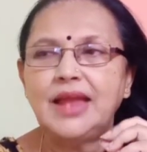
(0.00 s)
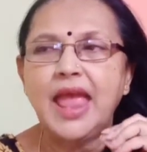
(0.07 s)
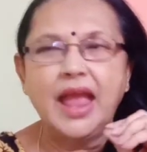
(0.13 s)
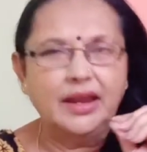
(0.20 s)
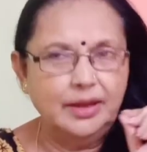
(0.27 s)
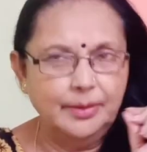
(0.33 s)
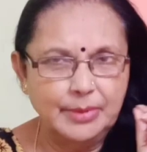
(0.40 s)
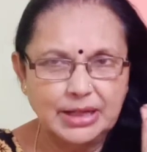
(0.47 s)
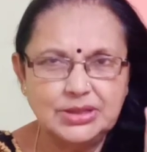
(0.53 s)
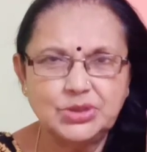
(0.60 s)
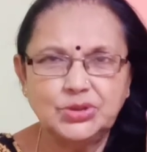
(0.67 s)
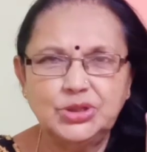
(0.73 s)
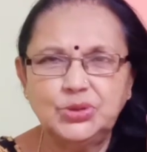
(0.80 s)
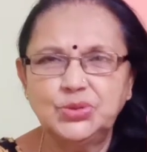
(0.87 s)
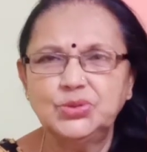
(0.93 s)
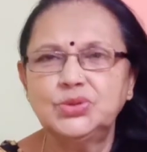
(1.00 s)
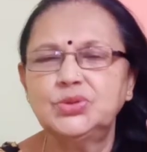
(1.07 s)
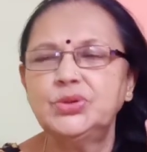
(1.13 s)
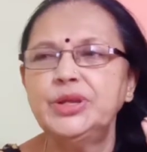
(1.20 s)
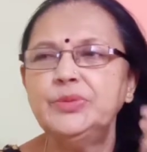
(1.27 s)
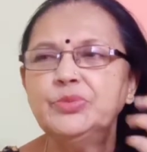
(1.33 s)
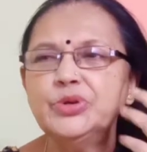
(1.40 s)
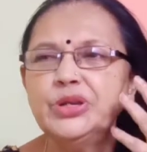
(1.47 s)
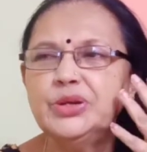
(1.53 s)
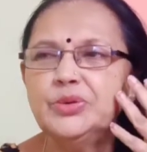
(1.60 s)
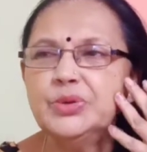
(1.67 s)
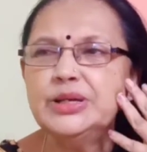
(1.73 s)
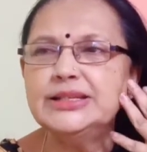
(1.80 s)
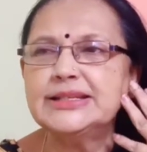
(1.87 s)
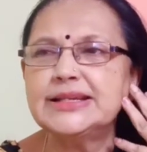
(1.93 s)
একেবারে যদি থুতথুরি বুড়ি
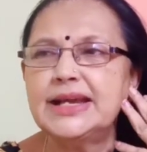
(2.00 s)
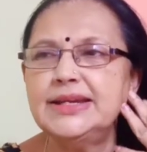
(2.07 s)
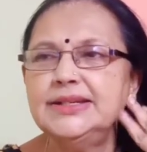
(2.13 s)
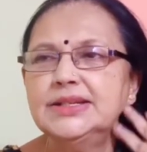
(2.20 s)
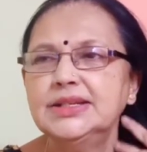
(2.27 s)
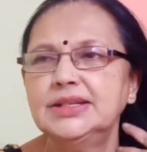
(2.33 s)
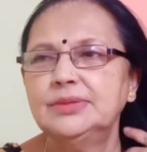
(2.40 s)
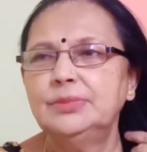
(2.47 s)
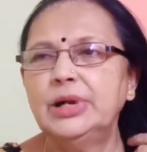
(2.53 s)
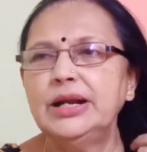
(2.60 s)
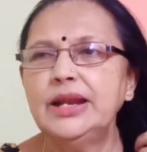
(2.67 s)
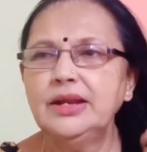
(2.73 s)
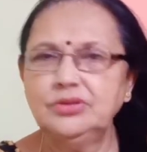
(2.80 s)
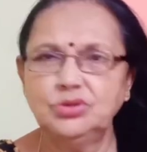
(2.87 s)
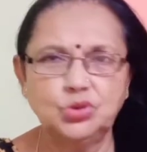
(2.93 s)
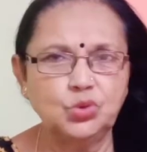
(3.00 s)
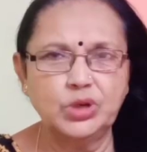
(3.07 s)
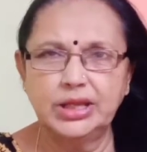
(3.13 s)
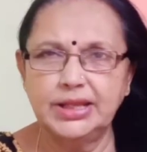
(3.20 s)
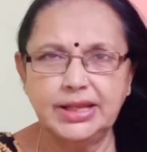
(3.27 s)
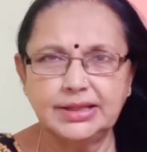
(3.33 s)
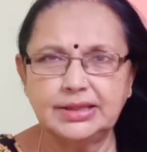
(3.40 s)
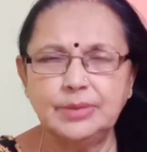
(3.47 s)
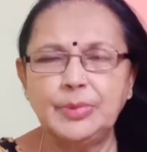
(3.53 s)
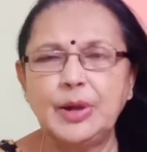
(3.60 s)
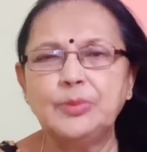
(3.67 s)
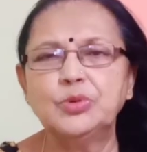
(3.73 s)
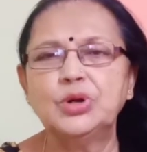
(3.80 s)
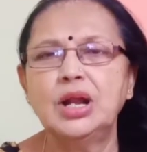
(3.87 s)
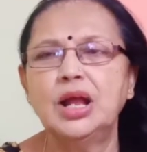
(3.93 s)
হয়ে যায় মানে চোখে দেখতে
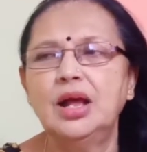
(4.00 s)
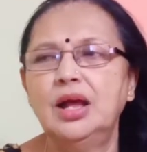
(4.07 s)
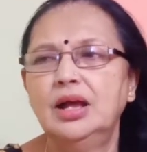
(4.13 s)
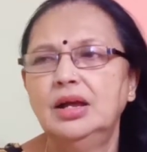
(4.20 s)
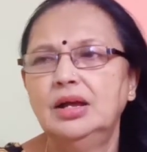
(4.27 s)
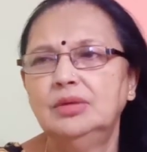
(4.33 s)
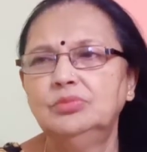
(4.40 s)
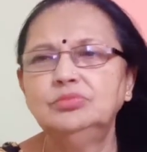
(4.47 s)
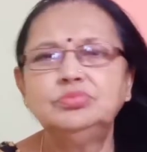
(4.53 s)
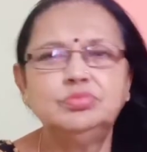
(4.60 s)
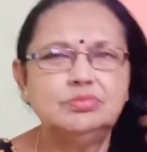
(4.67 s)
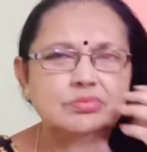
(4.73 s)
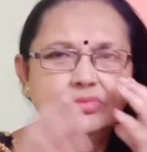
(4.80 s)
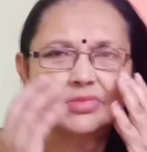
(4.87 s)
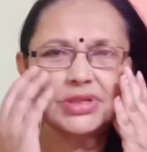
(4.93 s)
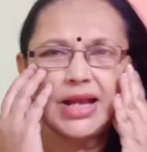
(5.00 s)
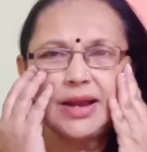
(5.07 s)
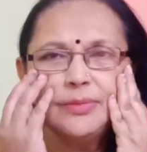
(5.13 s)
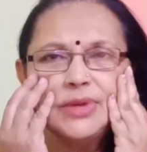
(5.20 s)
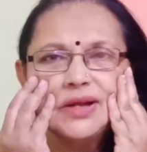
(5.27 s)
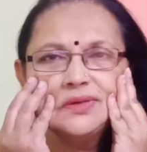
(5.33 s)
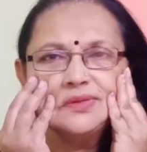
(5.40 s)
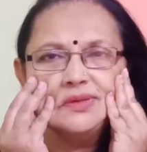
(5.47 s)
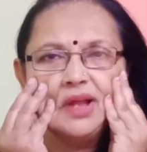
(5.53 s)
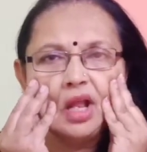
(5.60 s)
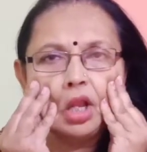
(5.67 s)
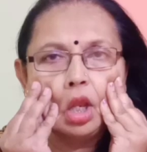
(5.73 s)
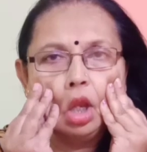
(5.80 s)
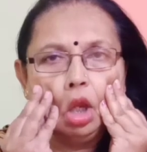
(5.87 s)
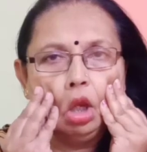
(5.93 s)
পাবো না চামড়াগুলো
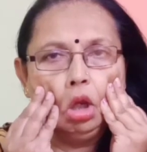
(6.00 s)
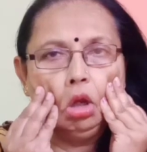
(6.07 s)
একদম